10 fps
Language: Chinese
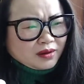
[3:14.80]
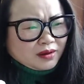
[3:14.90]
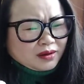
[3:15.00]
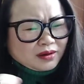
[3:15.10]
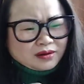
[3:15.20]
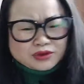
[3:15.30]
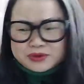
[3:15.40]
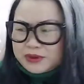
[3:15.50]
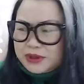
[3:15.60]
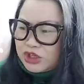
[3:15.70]
呃，
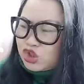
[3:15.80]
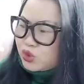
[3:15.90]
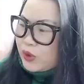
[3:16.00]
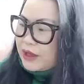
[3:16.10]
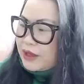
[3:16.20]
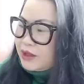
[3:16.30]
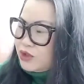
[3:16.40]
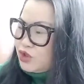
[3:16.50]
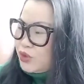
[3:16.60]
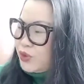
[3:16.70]
所以水
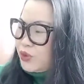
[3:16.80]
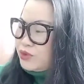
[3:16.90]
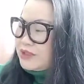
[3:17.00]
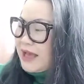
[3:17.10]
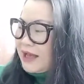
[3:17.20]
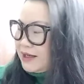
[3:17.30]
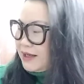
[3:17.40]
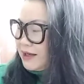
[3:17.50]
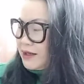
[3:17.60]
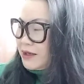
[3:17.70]
就在
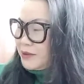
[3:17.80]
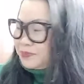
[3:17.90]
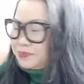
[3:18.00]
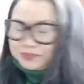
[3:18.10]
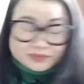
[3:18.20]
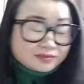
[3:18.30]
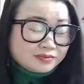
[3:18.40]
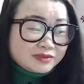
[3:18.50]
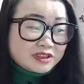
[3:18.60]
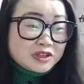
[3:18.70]
那个。
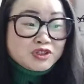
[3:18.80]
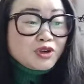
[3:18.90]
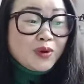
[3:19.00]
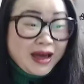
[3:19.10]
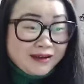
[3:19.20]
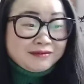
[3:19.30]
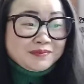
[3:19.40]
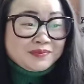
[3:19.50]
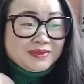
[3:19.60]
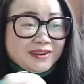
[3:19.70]
走廊，
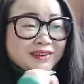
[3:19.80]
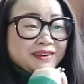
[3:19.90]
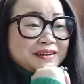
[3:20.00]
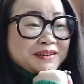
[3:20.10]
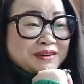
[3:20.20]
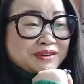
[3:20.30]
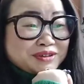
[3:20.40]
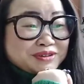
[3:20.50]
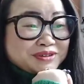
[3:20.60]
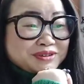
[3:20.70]

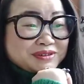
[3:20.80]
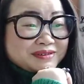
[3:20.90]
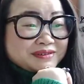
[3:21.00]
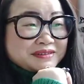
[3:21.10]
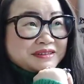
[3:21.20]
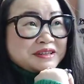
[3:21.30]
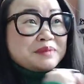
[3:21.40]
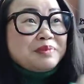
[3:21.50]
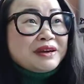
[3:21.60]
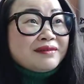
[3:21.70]
呃，结
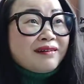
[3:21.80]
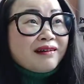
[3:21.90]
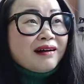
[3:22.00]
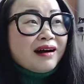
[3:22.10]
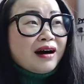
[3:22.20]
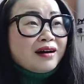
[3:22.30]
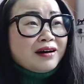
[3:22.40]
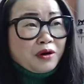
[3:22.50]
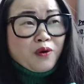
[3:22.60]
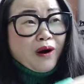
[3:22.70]
冰了，
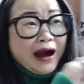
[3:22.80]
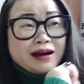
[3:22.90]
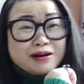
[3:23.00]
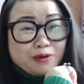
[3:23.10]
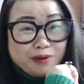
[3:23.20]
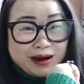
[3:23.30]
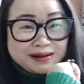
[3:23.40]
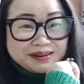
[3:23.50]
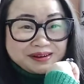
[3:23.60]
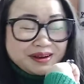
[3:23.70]
很滑，很滑
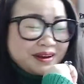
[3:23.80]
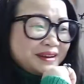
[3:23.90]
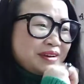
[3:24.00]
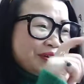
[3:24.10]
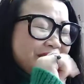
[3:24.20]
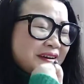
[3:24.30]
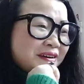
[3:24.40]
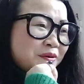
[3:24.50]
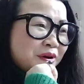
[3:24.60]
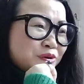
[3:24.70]
了。有一
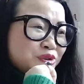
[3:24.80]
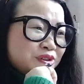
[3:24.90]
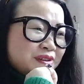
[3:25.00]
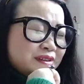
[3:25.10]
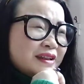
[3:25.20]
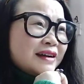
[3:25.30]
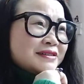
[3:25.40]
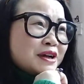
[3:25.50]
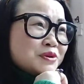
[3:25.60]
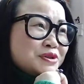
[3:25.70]
年，Coco 去一大
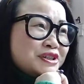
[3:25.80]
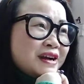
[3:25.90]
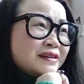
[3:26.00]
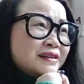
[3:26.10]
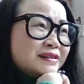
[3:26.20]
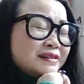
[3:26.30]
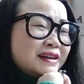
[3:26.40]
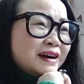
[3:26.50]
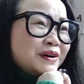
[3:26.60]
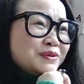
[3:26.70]
早去上课，
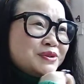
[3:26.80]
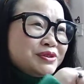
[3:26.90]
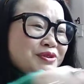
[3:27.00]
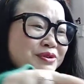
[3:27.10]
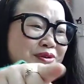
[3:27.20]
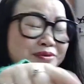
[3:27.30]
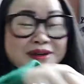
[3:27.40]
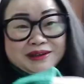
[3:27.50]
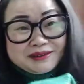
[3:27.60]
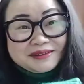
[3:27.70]
然后就就因
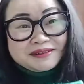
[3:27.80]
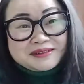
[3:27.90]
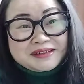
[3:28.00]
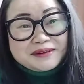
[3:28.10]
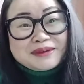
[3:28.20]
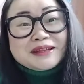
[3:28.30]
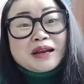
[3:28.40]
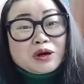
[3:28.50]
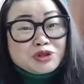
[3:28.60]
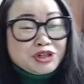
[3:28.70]
为在那边当
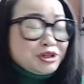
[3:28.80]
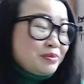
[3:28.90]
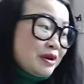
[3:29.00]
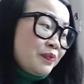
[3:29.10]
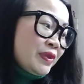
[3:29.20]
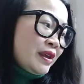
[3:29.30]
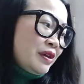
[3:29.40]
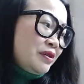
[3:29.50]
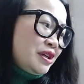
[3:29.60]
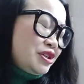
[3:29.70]
老师嘛，
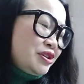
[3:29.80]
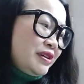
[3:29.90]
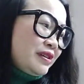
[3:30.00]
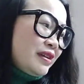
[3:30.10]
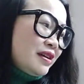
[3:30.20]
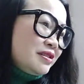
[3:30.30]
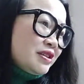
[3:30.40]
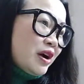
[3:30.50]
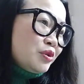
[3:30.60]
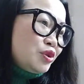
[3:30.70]
有一天是一大
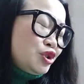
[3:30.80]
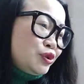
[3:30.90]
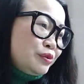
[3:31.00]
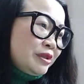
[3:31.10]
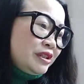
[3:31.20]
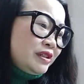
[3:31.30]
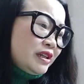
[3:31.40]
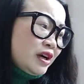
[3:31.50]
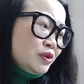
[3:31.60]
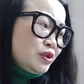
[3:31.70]
早就出门，
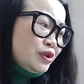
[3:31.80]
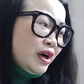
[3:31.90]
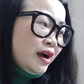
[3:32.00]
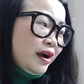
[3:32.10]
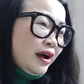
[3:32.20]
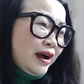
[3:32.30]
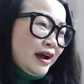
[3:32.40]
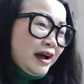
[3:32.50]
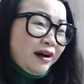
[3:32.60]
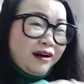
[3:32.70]
然后就说，
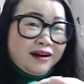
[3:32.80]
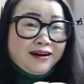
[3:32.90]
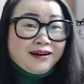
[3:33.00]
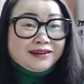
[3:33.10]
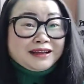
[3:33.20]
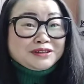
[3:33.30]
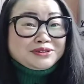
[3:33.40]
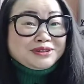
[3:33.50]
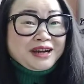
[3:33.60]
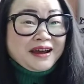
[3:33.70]
啊，他就
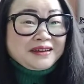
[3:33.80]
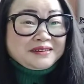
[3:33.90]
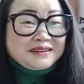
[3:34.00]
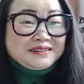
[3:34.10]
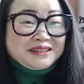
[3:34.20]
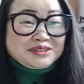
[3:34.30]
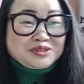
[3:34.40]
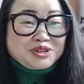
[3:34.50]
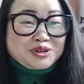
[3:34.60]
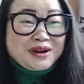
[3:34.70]
差一点点就
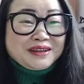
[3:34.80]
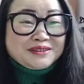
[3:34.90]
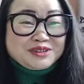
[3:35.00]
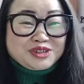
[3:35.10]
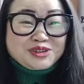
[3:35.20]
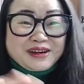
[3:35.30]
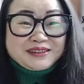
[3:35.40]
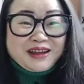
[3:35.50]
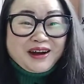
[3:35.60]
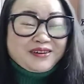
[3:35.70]
摔摔
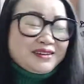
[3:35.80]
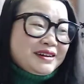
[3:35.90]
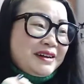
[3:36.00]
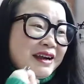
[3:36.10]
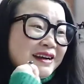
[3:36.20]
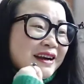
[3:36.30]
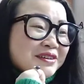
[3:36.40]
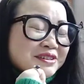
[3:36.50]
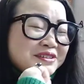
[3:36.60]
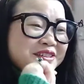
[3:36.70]
倒了，然后
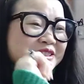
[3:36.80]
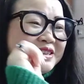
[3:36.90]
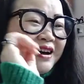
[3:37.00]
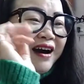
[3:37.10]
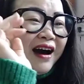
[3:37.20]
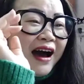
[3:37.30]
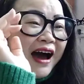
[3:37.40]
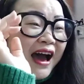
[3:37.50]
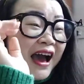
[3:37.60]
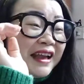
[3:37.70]
就一直在，阿
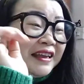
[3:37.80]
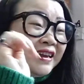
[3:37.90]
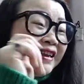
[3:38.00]
姨，